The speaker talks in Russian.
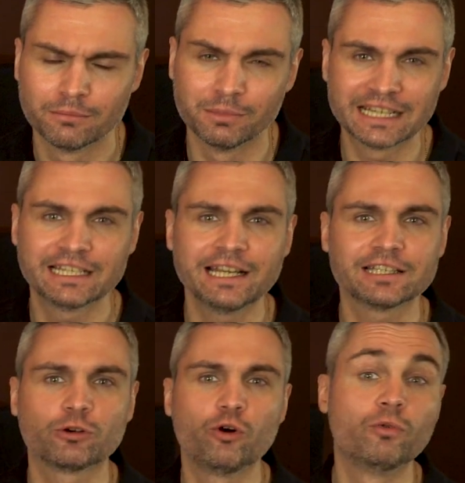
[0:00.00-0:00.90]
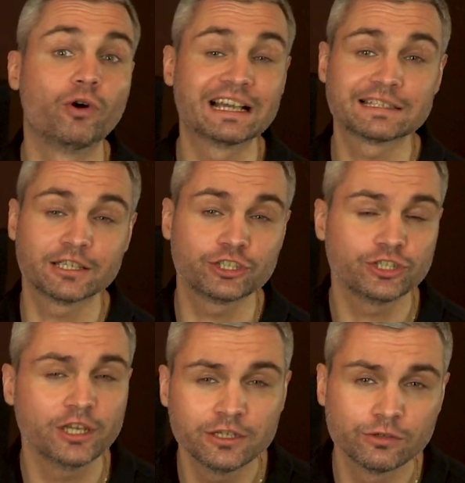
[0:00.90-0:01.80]
Благодаря такому
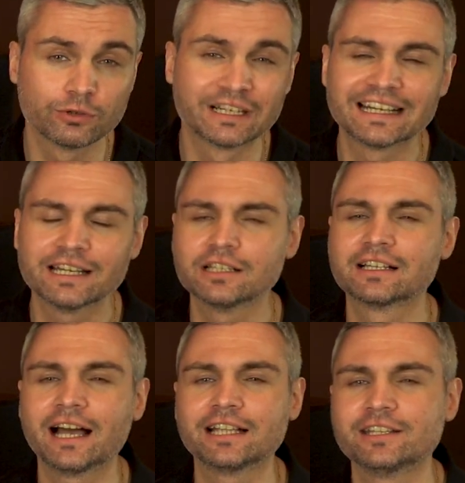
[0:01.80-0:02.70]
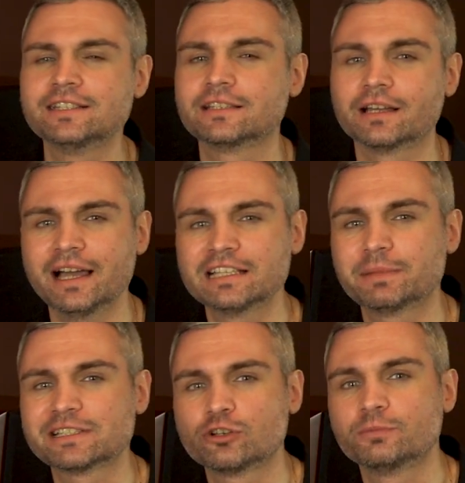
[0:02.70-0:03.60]
оснащению Krell K300i а
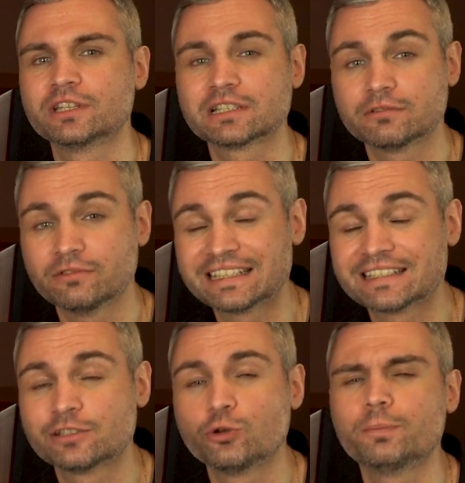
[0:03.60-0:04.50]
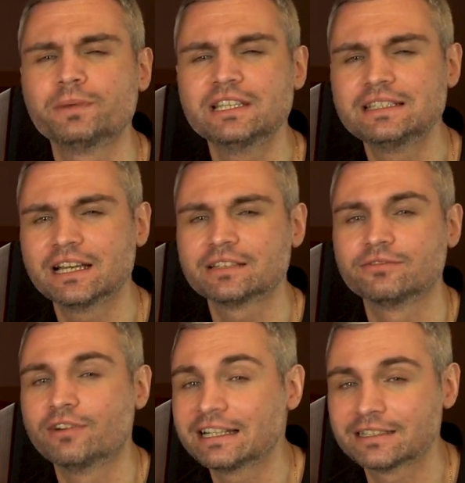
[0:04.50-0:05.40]
способен развивать 150
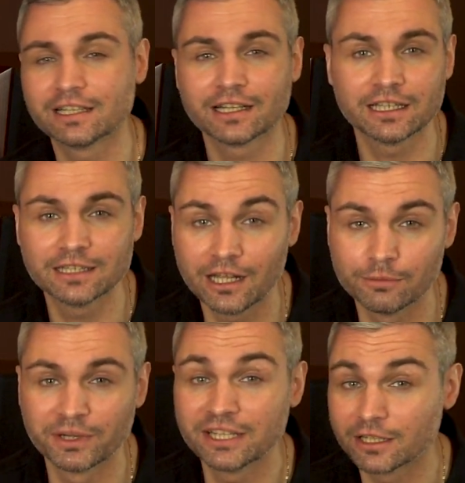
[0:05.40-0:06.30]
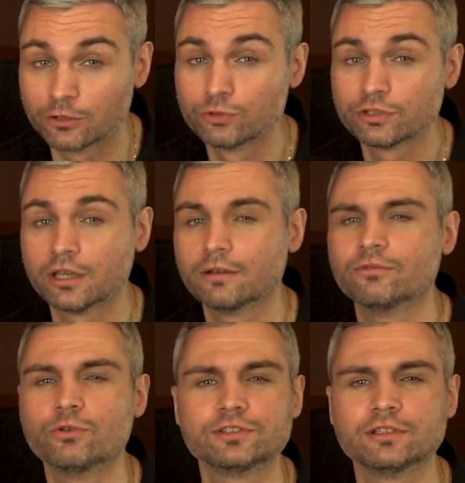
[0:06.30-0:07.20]
Вт на канал при нагрузке
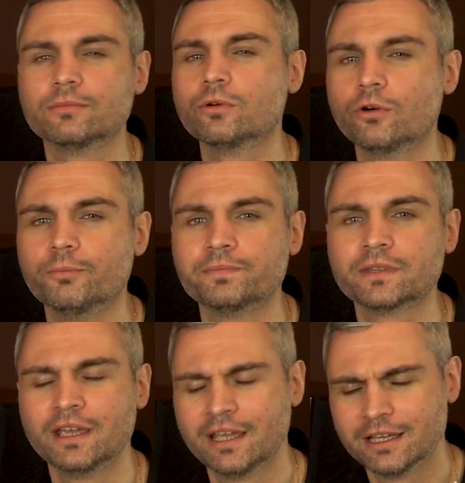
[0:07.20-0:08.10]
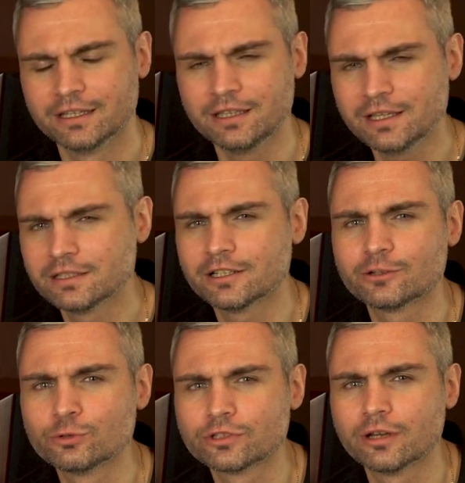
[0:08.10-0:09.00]
8 Ом. Если
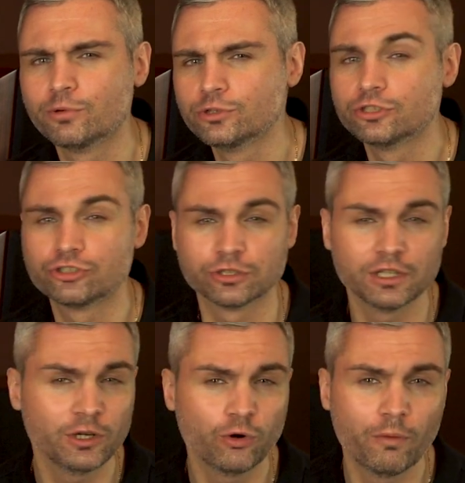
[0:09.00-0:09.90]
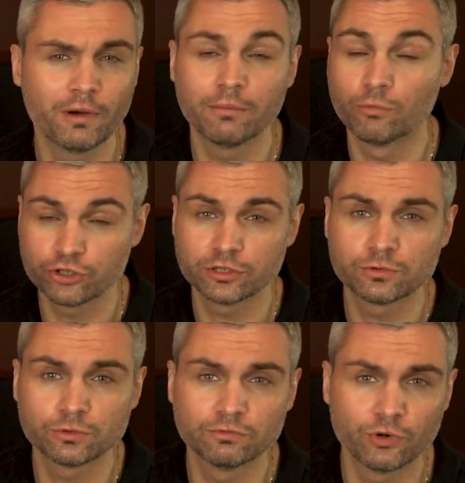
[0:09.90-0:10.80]
нагрузка будет 4 Ома,
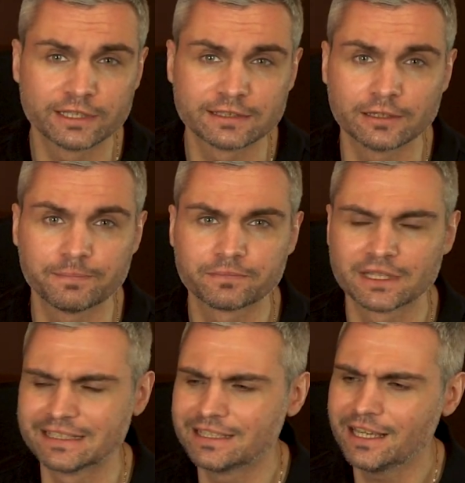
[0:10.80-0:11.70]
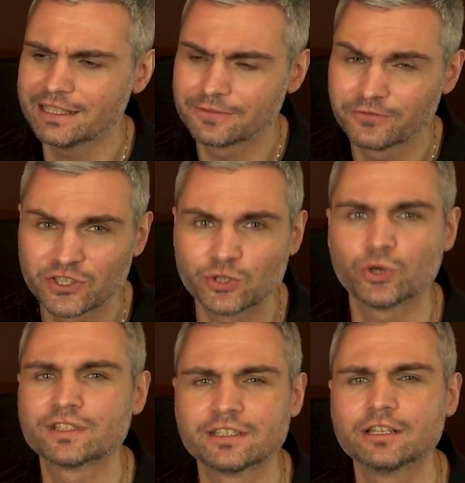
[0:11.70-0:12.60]
мощность удвоится. Здесь
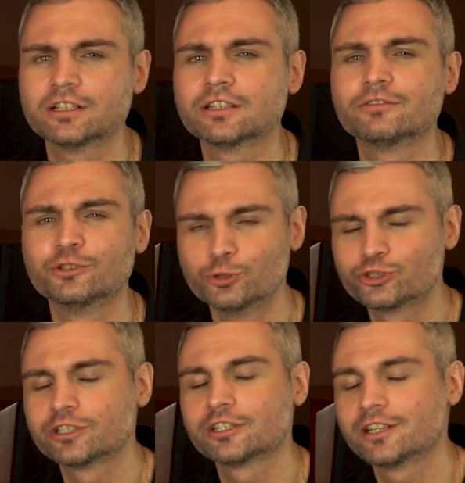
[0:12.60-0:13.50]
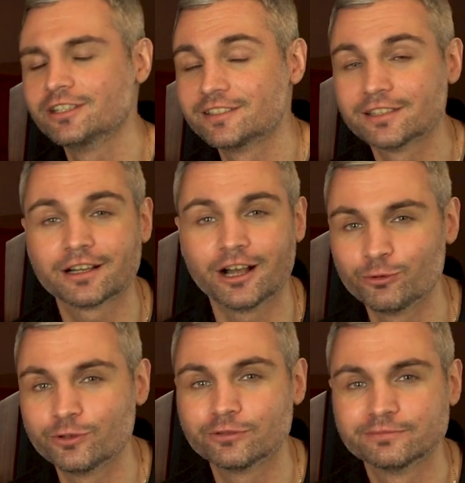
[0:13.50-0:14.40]
все сделано в лучших традициях
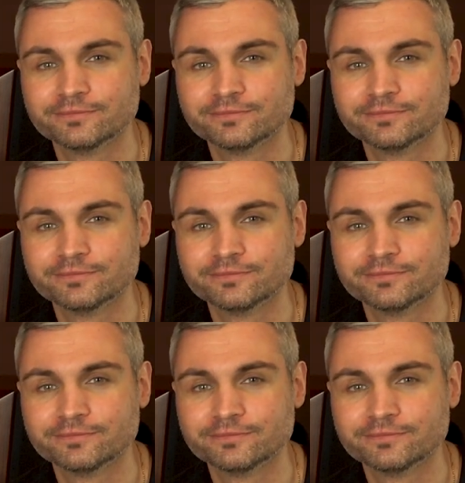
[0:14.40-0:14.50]
аудио.